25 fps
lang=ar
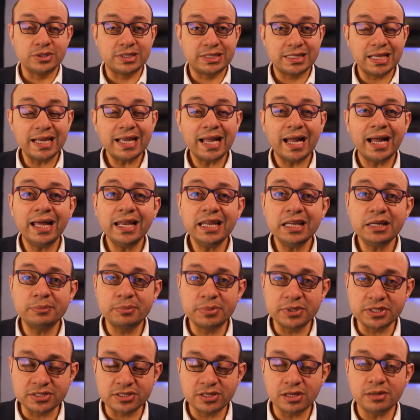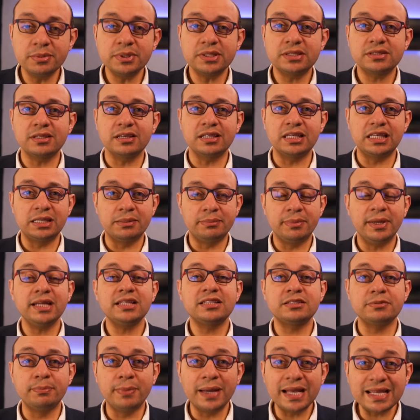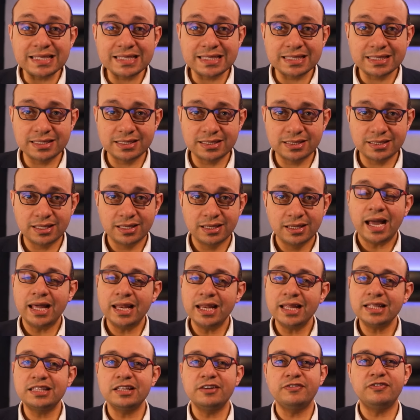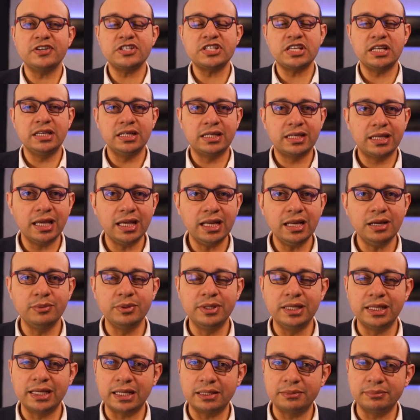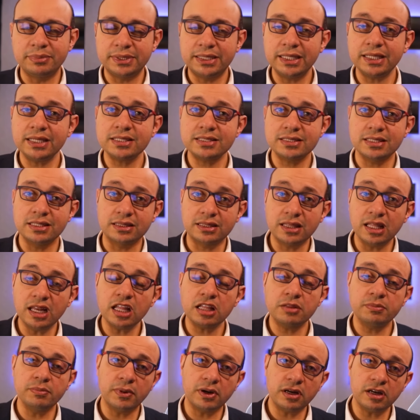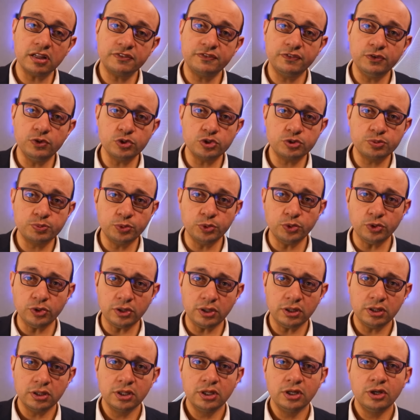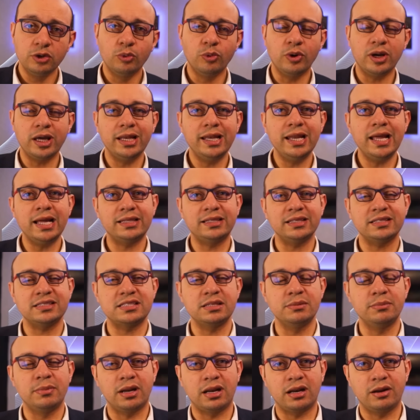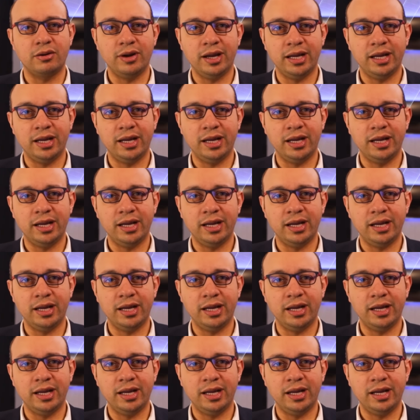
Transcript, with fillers: وازاي عالج بنظام الطيبات بس حالات الفشل الكلوي اللي كانت بتغسل ثلاث مرات في الأسبوع وخلاها تغسل مرة